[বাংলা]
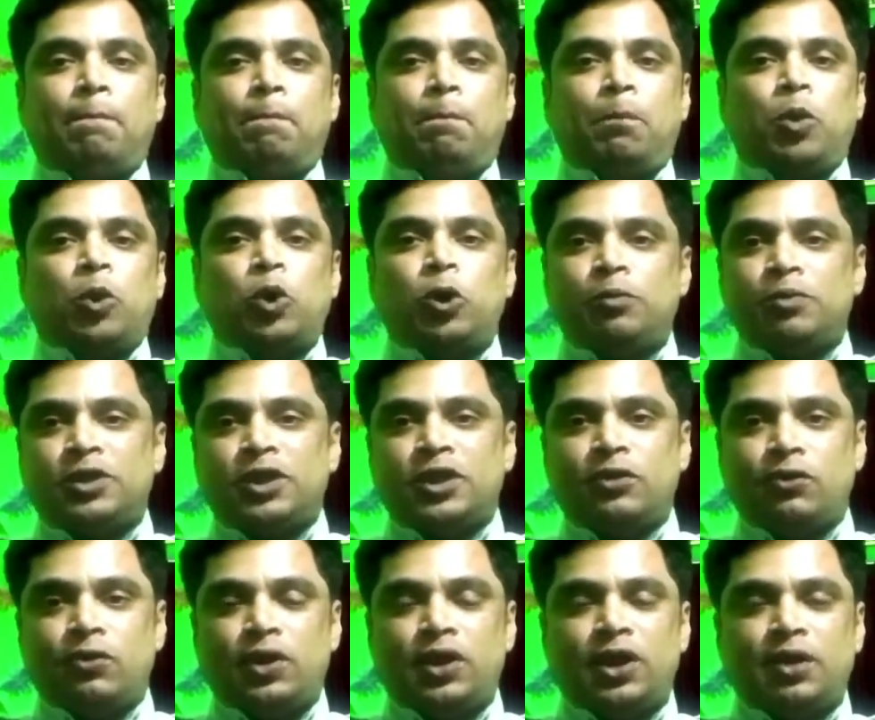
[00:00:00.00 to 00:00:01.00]
প্রথম যে
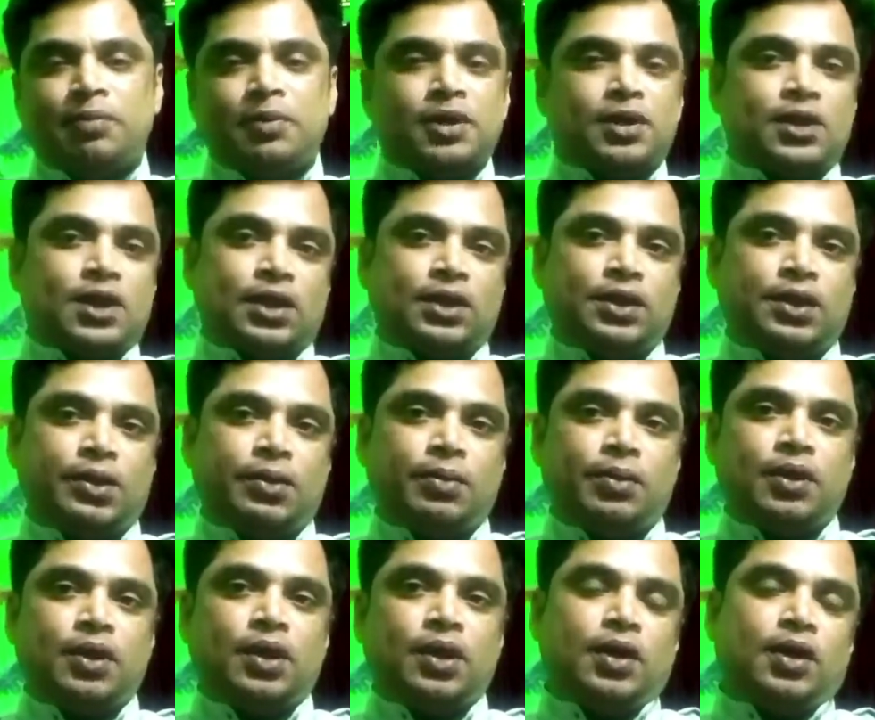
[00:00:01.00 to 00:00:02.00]
গুণটি আপনার থাকতে হবে
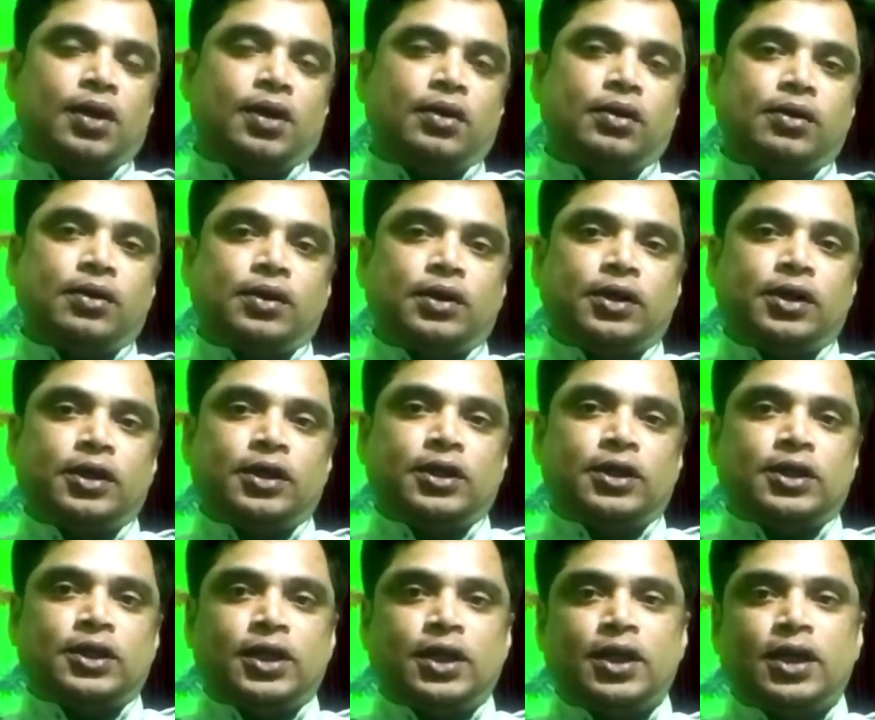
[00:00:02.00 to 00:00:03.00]

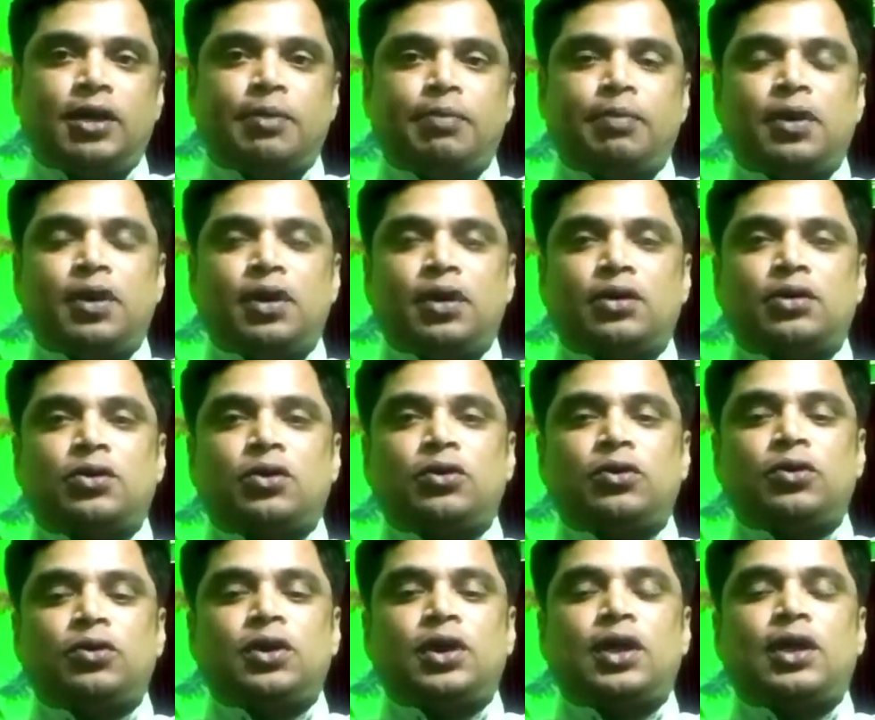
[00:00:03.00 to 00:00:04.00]
সেটি আপনার
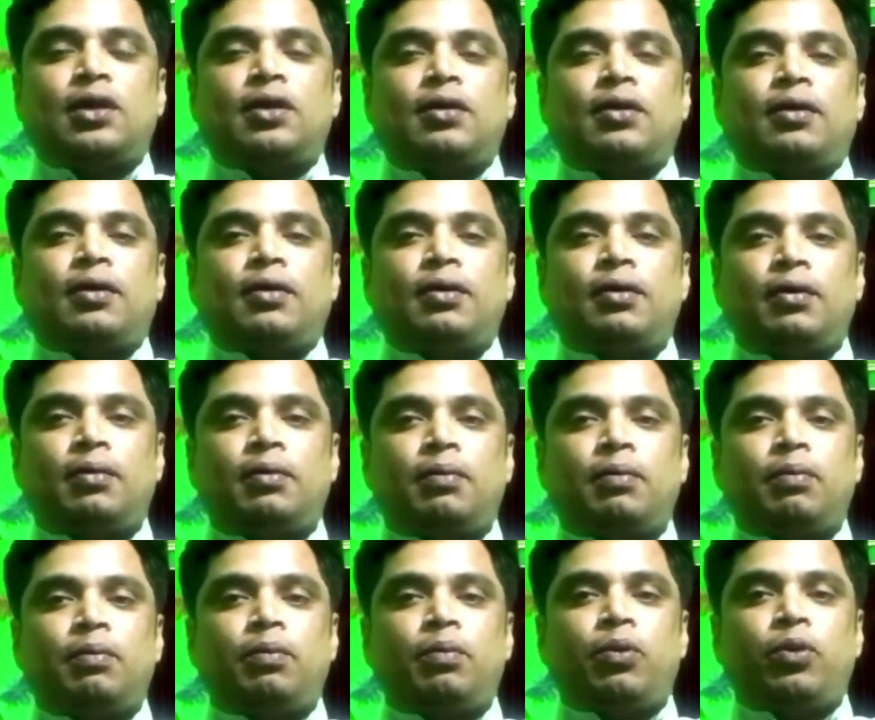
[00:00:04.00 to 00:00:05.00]
সততা
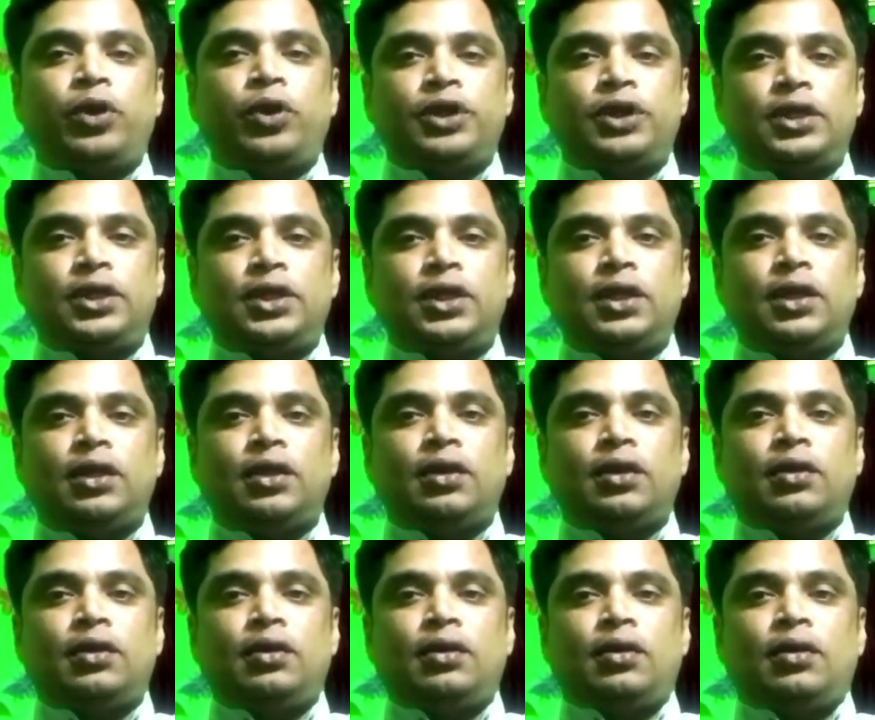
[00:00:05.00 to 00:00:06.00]
পরিচিতি
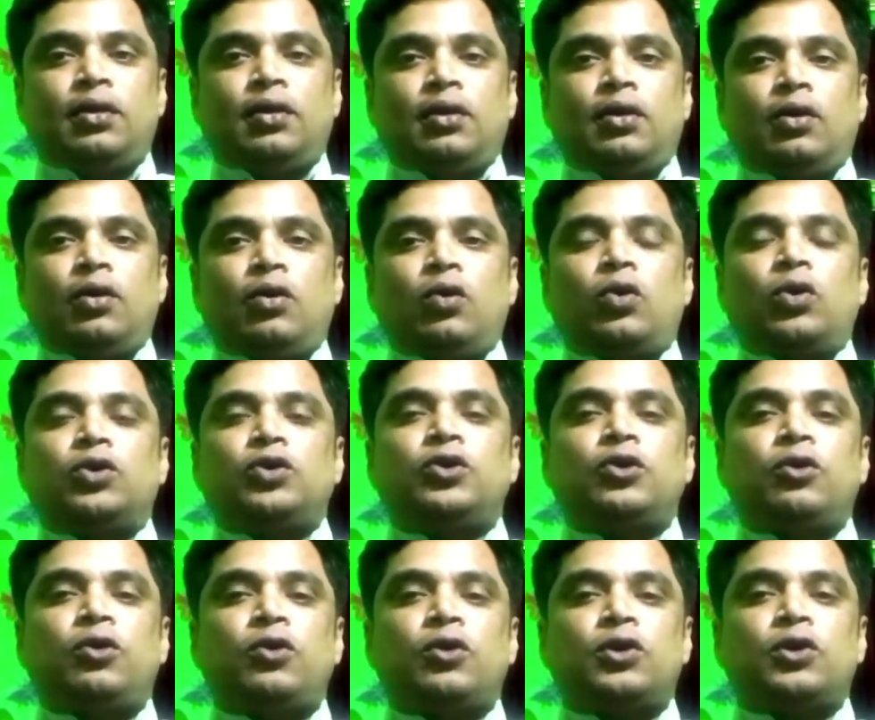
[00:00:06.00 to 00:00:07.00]

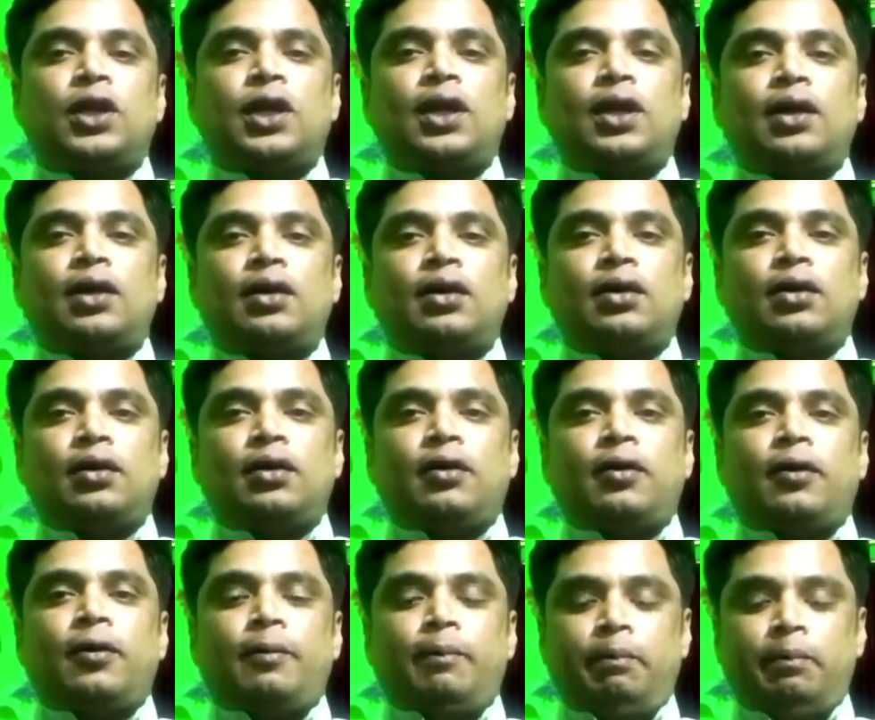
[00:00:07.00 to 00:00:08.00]
গ্রহণযোগ্যতা
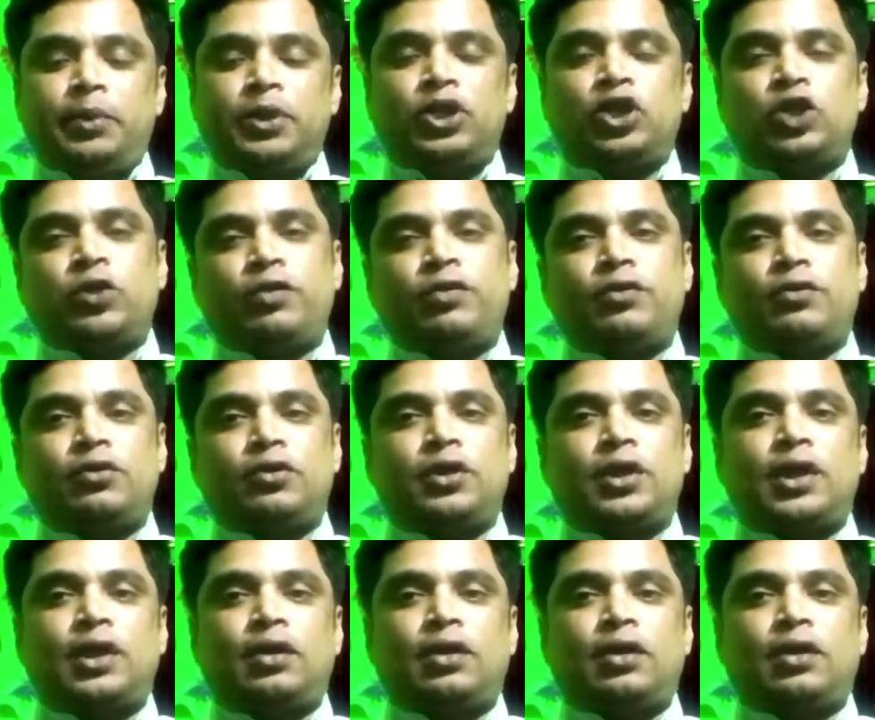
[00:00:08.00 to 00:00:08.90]
বিশ্বস্ততা